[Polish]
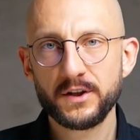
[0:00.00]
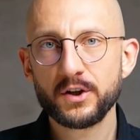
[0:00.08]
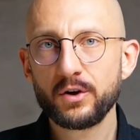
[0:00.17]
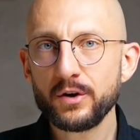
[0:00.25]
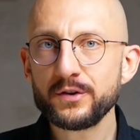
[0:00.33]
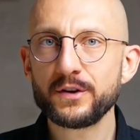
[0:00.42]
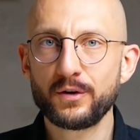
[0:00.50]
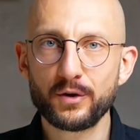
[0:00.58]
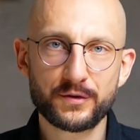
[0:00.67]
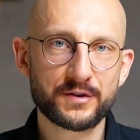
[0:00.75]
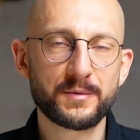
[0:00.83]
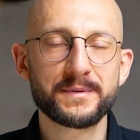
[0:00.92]
I nie chodzi
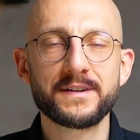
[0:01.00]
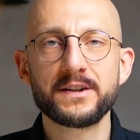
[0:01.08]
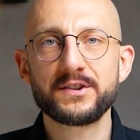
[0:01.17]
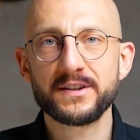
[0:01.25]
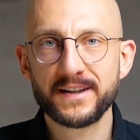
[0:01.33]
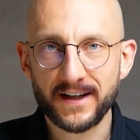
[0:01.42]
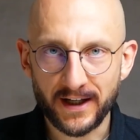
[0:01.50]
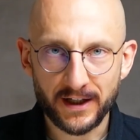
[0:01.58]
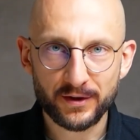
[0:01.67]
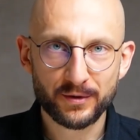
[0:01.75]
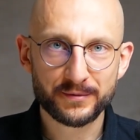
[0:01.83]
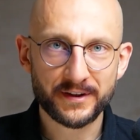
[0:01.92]
o to, żeby znaleźć
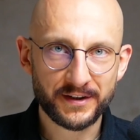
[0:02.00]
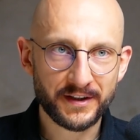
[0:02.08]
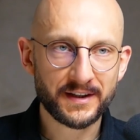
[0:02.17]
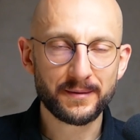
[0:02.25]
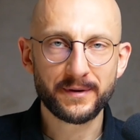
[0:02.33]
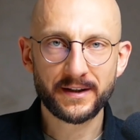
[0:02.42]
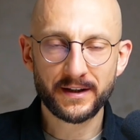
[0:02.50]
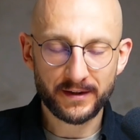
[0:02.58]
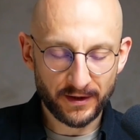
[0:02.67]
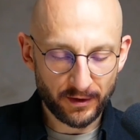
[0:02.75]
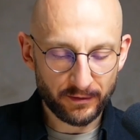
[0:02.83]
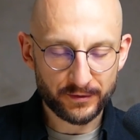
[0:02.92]
idealną technikę
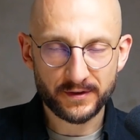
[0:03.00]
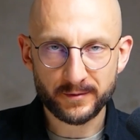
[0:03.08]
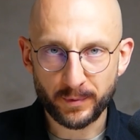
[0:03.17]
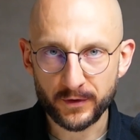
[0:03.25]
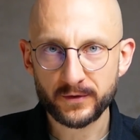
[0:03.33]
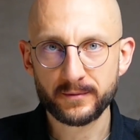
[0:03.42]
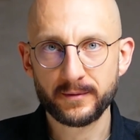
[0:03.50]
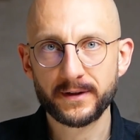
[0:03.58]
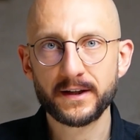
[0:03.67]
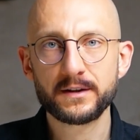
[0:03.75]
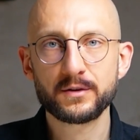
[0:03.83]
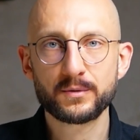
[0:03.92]
marketingową czy sposób na
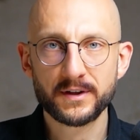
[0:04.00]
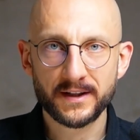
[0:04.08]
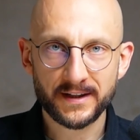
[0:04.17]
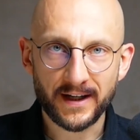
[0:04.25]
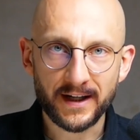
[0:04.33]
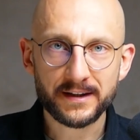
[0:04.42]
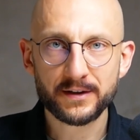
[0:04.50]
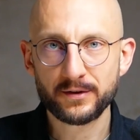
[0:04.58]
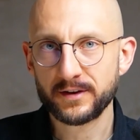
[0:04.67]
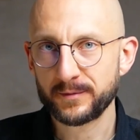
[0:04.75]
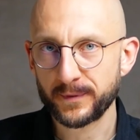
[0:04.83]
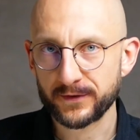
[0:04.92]
marketing, który idealnie do
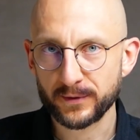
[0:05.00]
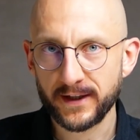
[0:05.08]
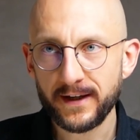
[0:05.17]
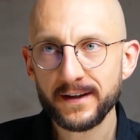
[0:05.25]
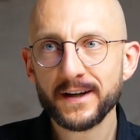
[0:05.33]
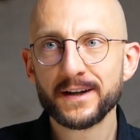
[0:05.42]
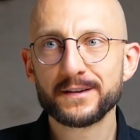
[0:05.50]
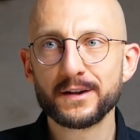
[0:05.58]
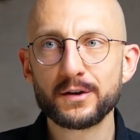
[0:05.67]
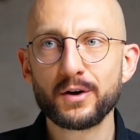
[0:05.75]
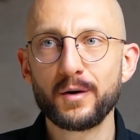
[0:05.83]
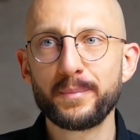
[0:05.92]
nas pasuje,
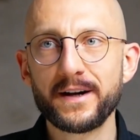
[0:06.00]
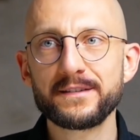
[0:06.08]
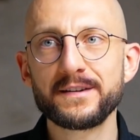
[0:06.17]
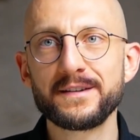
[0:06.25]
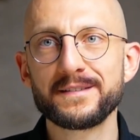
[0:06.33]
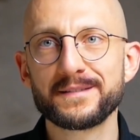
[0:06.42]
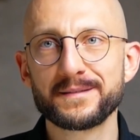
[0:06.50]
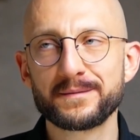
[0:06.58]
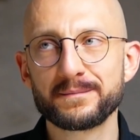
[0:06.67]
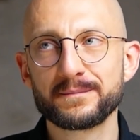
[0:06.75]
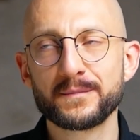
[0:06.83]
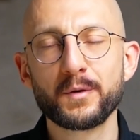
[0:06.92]
tylko bardziej
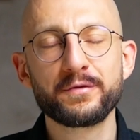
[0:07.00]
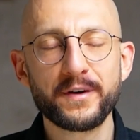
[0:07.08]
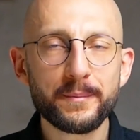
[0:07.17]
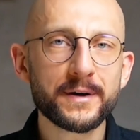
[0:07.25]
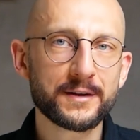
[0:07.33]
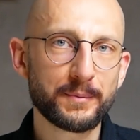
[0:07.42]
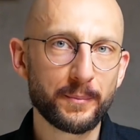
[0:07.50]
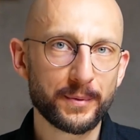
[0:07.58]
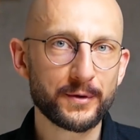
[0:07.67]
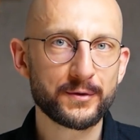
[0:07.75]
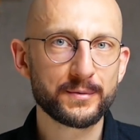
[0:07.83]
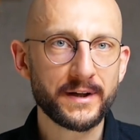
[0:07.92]
no, wybrać po
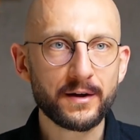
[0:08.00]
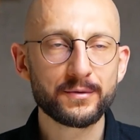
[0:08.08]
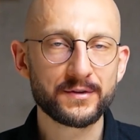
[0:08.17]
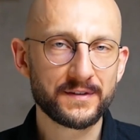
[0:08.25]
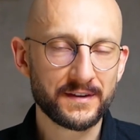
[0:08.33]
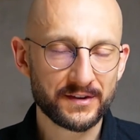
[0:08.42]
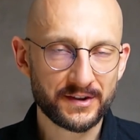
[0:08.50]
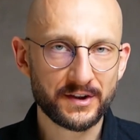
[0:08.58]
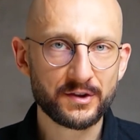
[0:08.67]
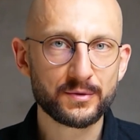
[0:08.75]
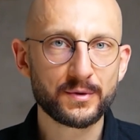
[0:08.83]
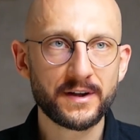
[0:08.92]
prostu jakąś z tych
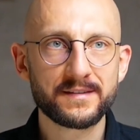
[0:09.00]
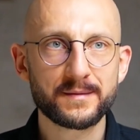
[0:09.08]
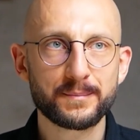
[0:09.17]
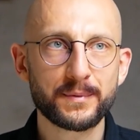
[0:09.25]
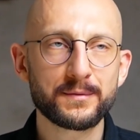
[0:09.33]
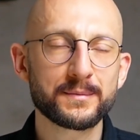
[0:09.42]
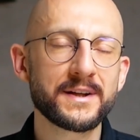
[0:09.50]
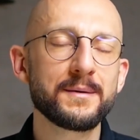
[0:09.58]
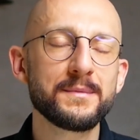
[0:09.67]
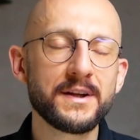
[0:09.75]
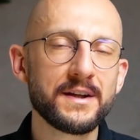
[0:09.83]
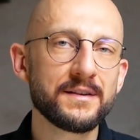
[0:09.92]
rzeczy, która jest powiedzmy
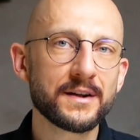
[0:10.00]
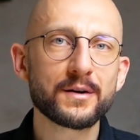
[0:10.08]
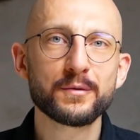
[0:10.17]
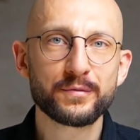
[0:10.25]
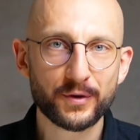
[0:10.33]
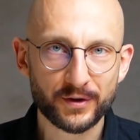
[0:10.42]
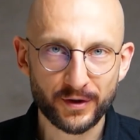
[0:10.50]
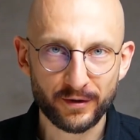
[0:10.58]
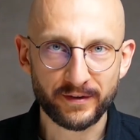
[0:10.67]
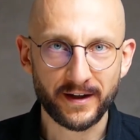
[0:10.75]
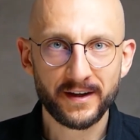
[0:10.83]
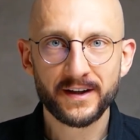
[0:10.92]
najmniej niekomfortowa.